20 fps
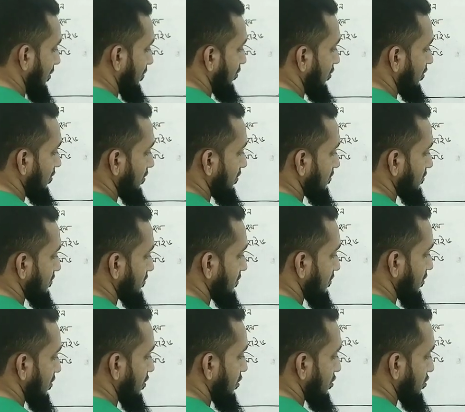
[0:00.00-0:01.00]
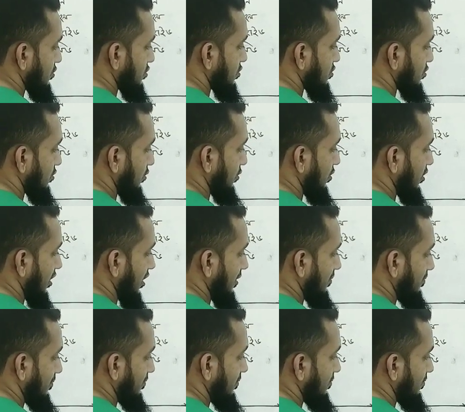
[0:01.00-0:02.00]
এবং
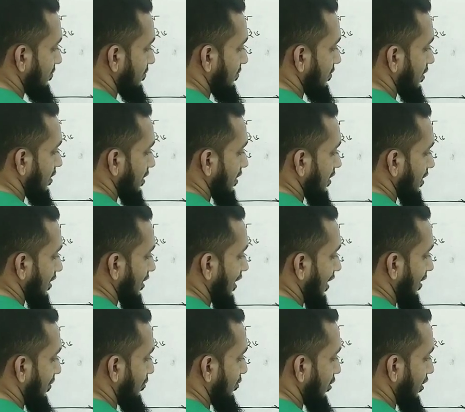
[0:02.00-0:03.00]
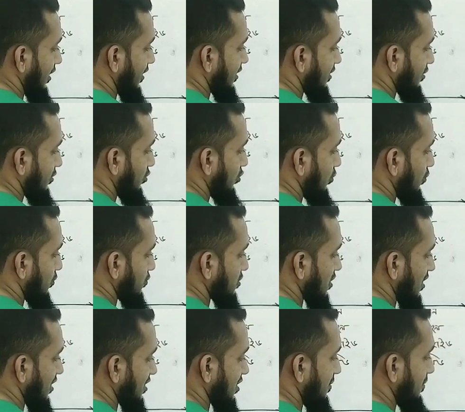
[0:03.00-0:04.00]
সোডিয়াম কার্বোনেট
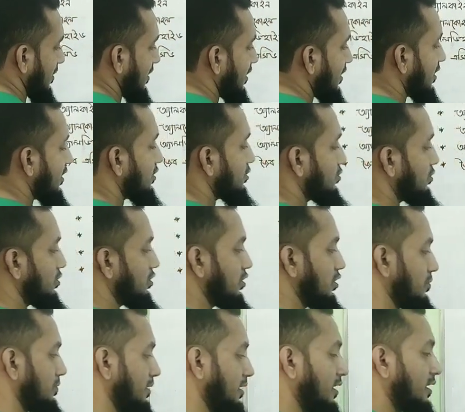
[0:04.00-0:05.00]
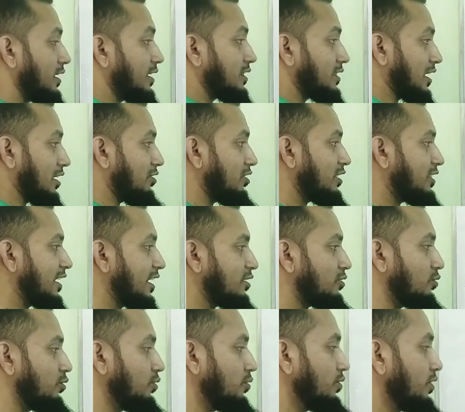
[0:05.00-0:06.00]
উপজাত হিসেবে তৈরি হবে তাহলে
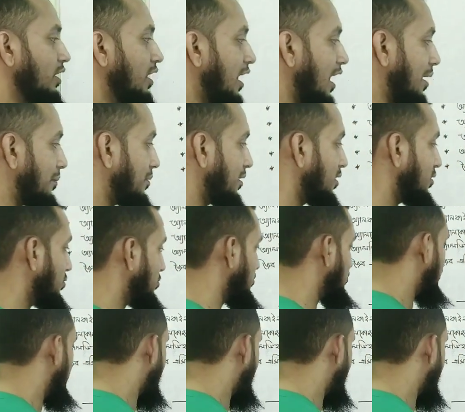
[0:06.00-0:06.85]
দেখো আমি কিন্তু